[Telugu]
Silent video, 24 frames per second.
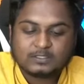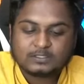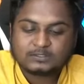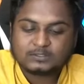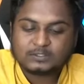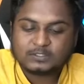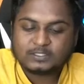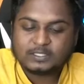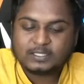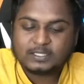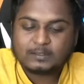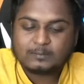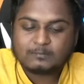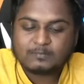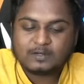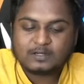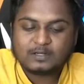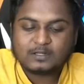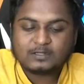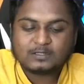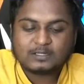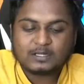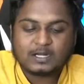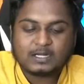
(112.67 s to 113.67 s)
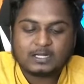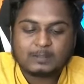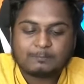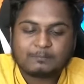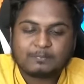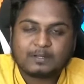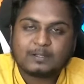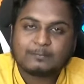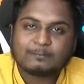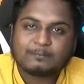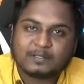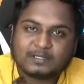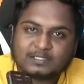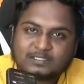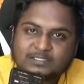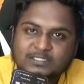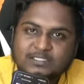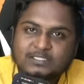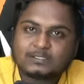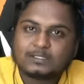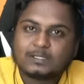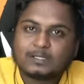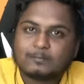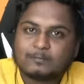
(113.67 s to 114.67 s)
సో ఇదే అనమాట టాటా ప్లే
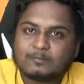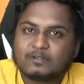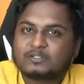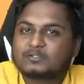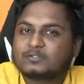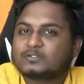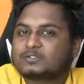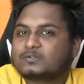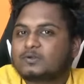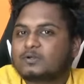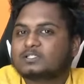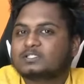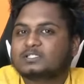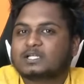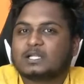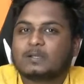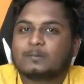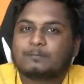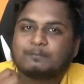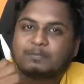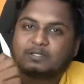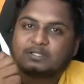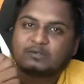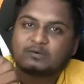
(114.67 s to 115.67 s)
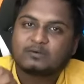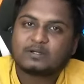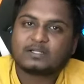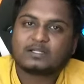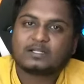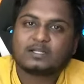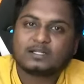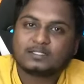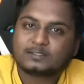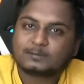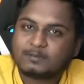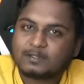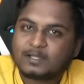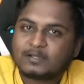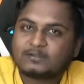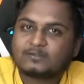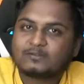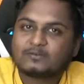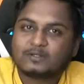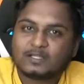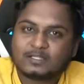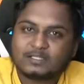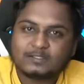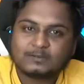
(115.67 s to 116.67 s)
బింజీ మీరు చూసుకోవచ్చు ఇక్కడ ప్రతి ఒక్కటి అయితే డిస్ప్లే
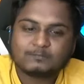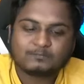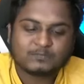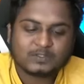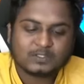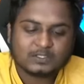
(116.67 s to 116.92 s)
అయితే ఉంటుంది